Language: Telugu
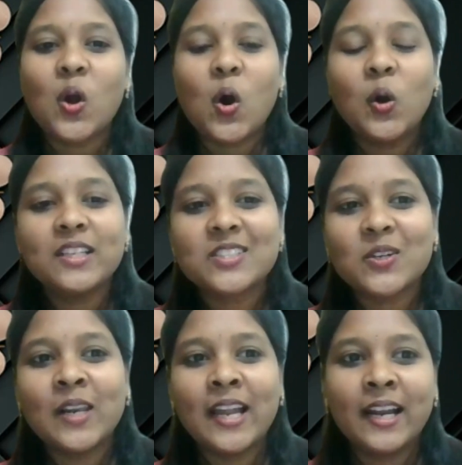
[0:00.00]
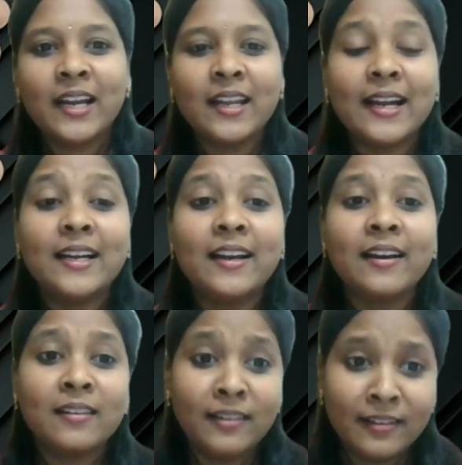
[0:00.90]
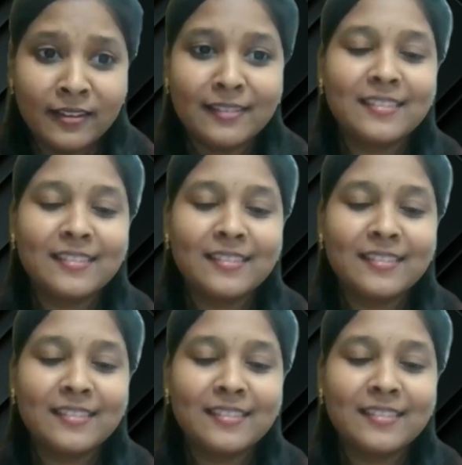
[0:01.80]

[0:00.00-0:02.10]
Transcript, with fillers: కార్టిసాల్ అండ్ అడ్రినలిన్